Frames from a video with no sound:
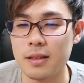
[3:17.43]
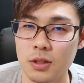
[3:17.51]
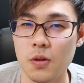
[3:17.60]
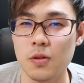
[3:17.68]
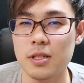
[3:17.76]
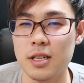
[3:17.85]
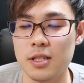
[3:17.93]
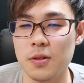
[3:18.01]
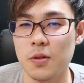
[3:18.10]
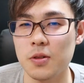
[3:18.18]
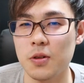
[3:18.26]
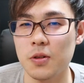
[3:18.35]
正直
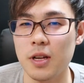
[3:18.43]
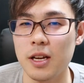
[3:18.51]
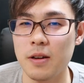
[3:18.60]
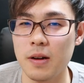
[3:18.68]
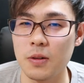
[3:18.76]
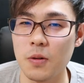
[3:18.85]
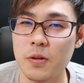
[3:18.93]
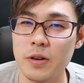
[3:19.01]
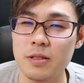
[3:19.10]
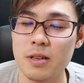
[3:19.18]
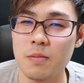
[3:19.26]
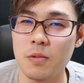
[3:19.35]
その状態では独
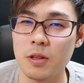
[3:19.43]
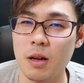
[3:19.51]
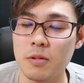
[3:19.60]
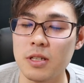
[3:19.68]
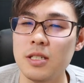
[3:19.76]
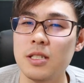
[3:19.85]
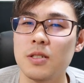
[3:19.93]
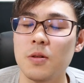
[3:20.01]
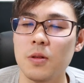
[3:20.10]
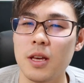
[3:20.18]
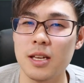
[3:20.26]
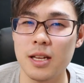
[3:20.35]
立はもう多分一
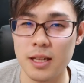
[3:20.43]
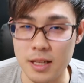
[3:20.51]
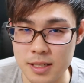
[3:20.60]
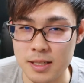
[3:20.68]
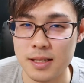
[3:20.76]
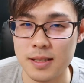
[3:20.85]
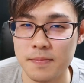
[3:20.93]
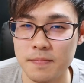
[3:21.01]
生できないです。